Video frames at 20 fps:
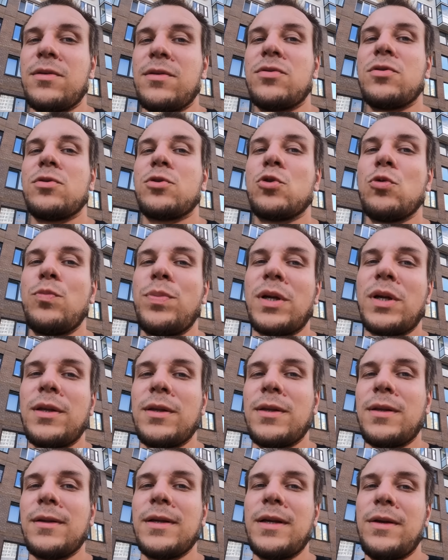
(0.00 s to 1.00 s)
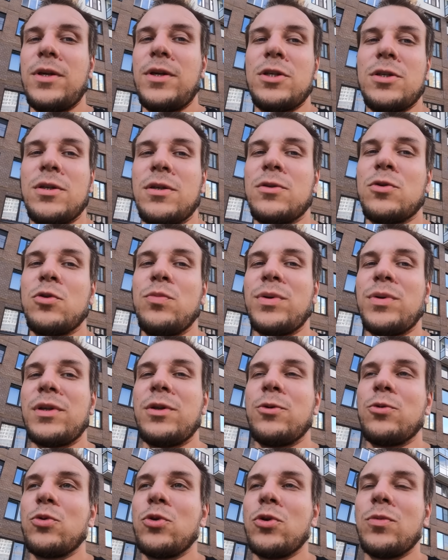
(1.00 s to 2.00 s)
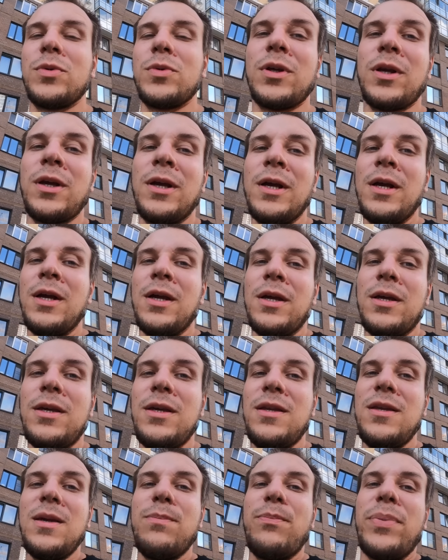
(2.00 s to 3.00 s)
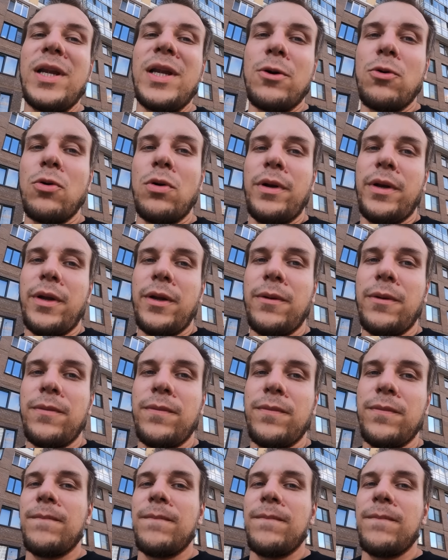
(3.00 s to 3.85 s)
Это все супер недолговечная, супер неудобная и неприкольная.